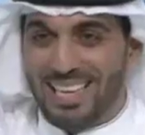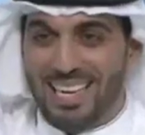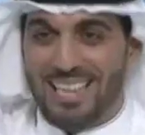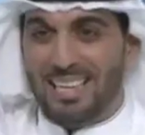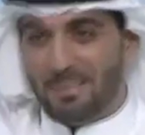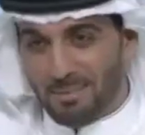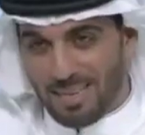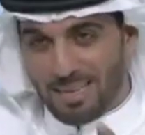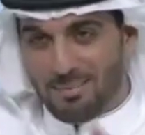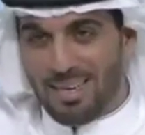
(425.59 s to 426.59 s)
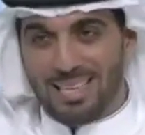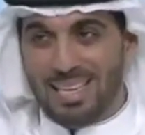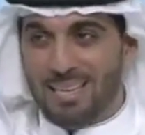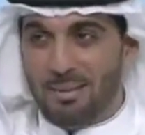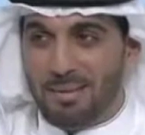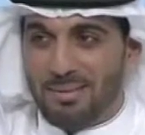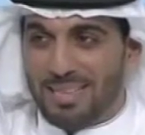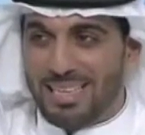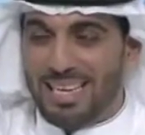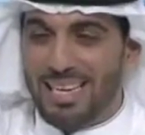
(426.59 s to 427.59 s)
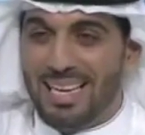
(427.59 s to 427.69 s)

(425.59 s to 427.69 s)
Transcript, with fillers: احنا ما خبرنا لا لا ما مخبرينها